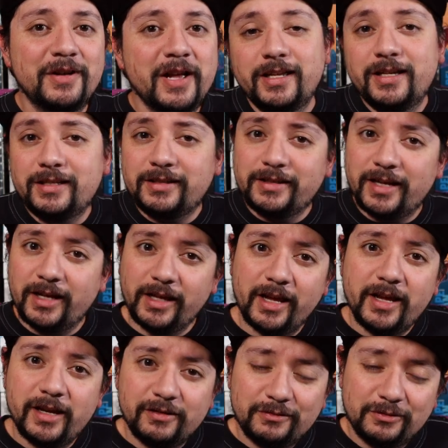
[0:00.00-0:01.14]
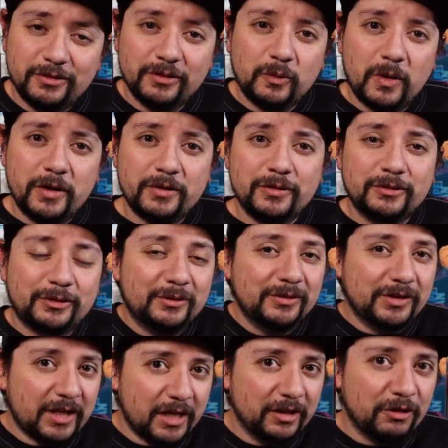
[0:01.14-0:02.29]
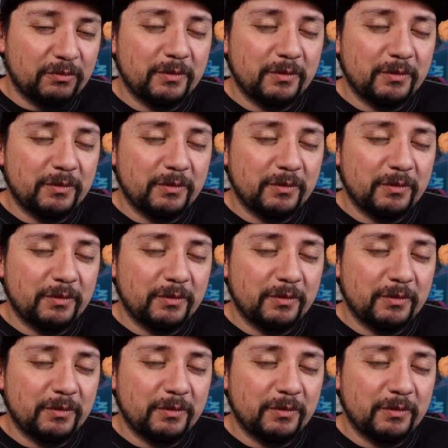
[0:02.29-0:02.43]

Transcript: y sé que hay algunos juegos un tanto